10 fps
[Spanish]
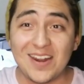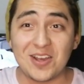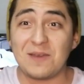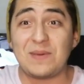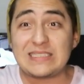Y
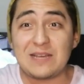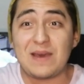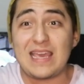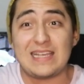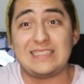lo que
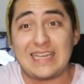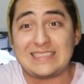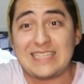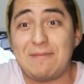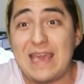pasaba ahí es de
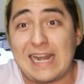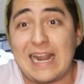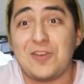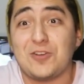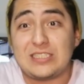que sabía
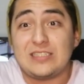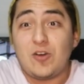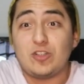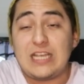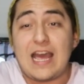rayos.
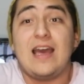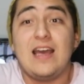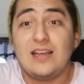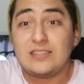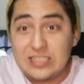O sea,
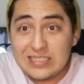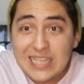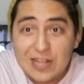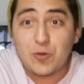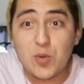si
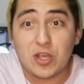hicieran un